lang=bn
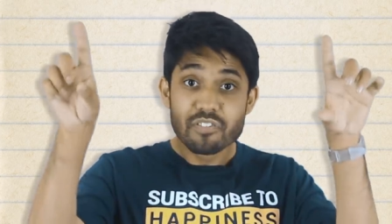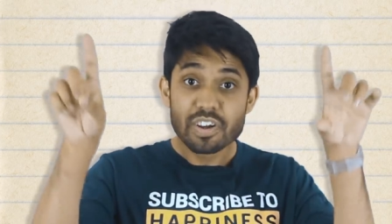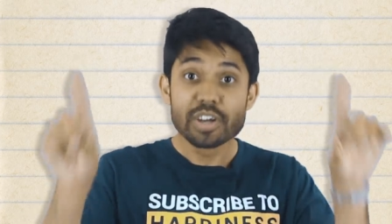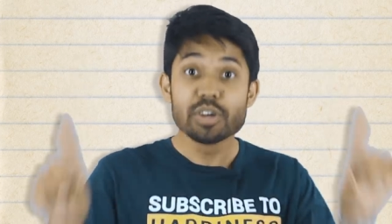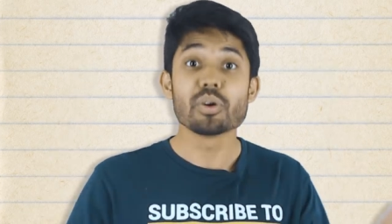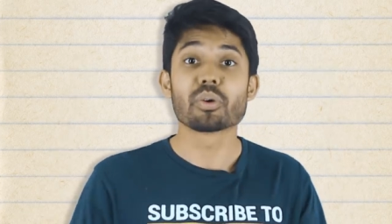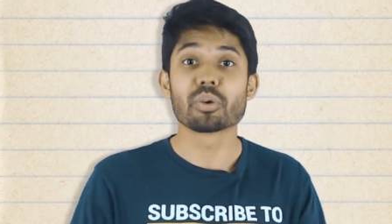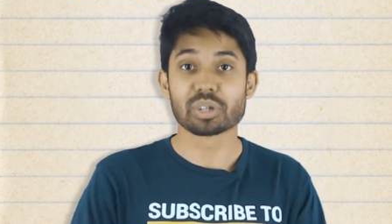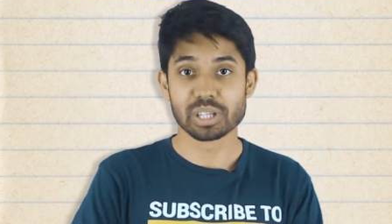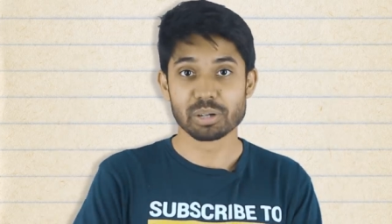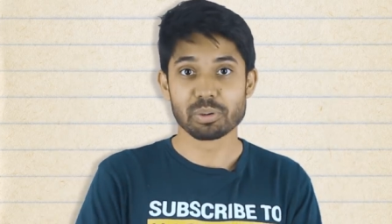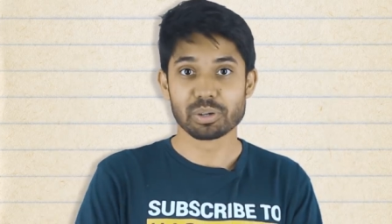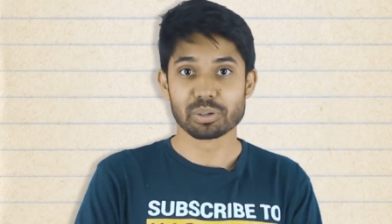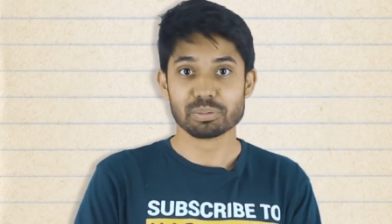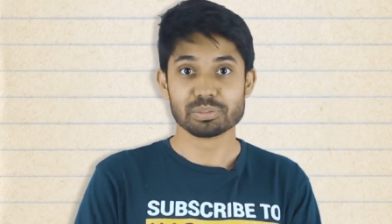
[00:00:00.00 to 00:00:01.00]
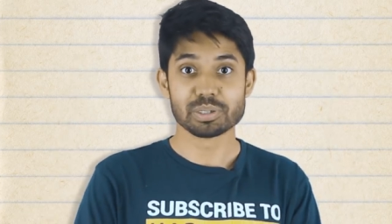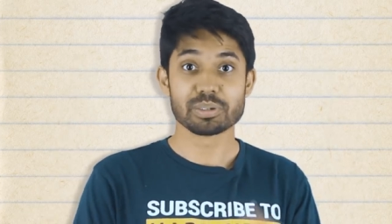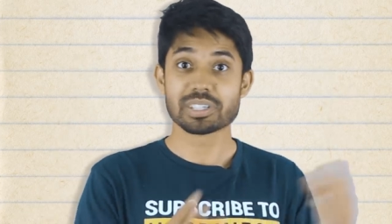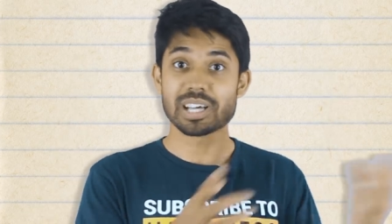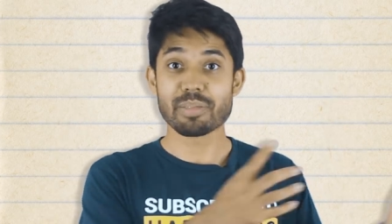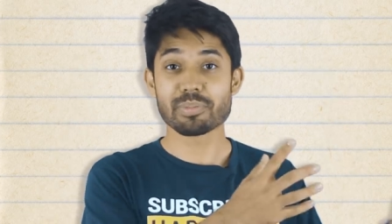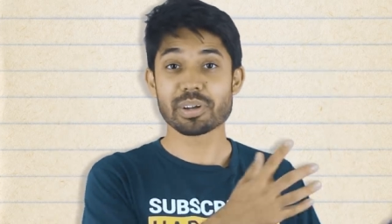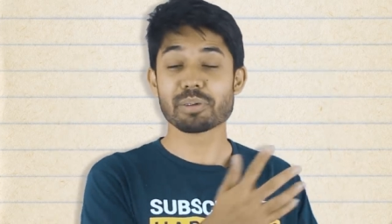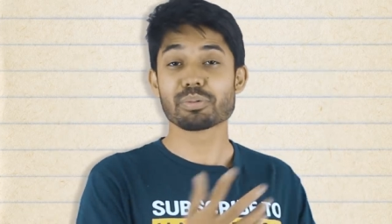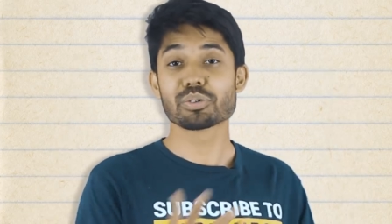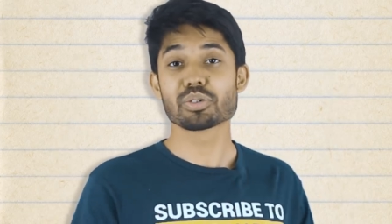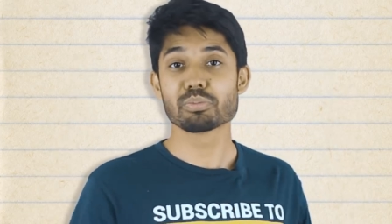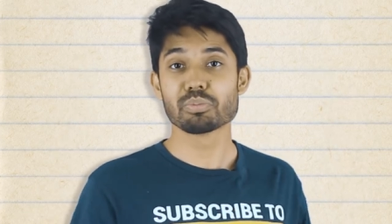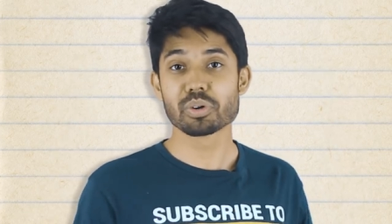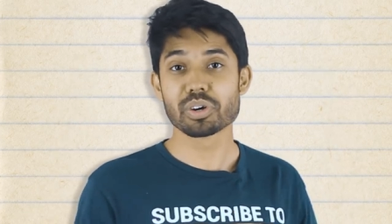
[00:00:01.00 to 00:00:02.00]
ভিডিও করতে পারো যেমন সাবধানের
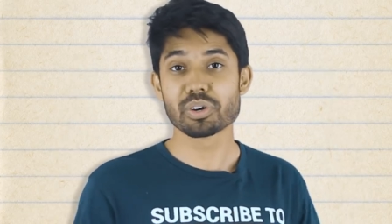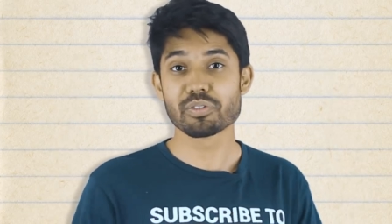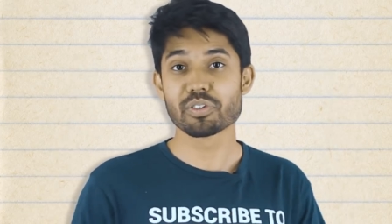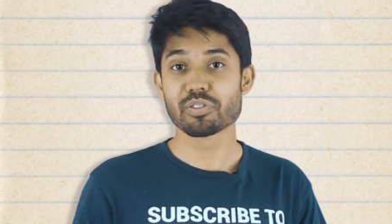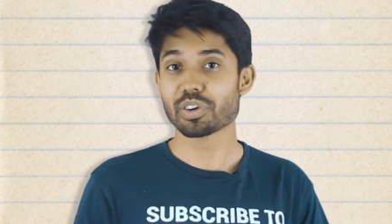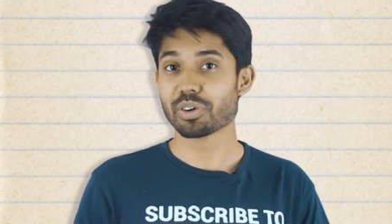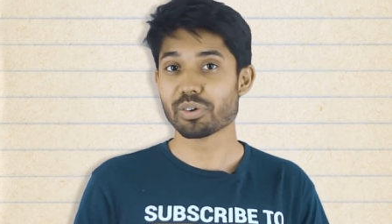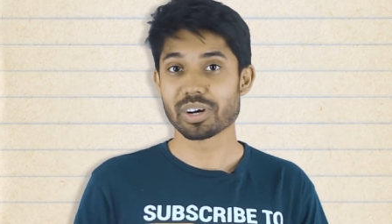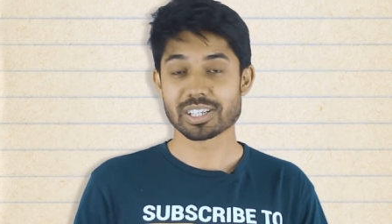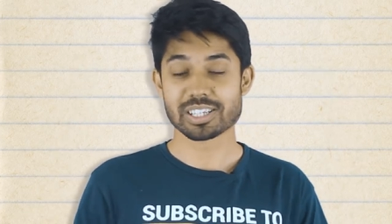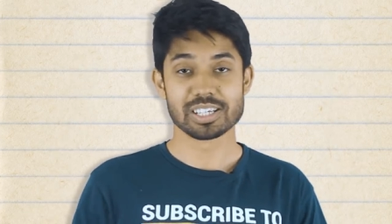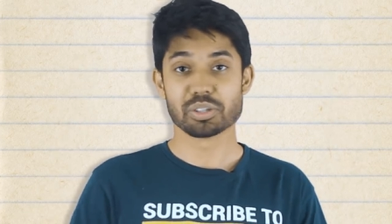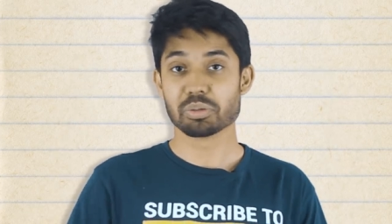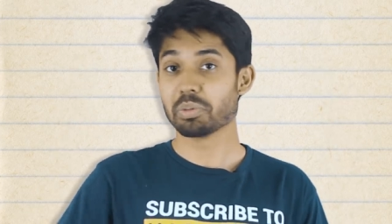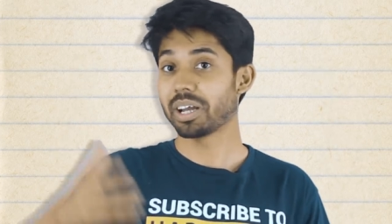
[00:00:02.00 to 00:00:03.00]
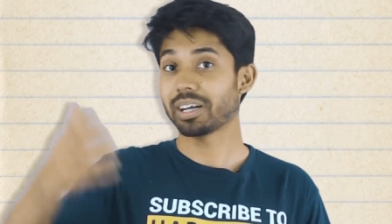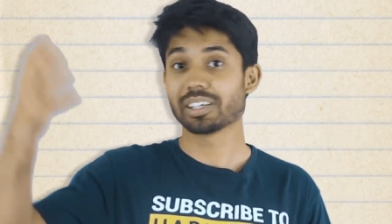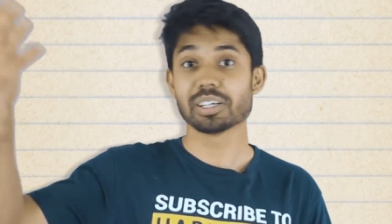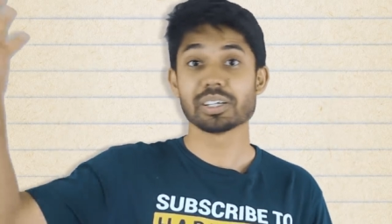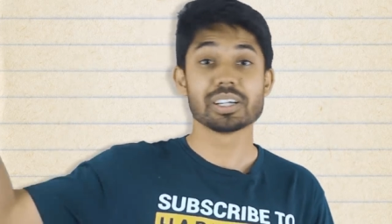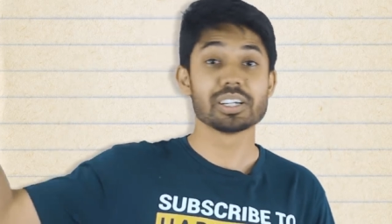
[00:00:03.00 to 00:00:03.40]
প্রচুর বুক রিভিউ ভিডিও আছে তুমি একটা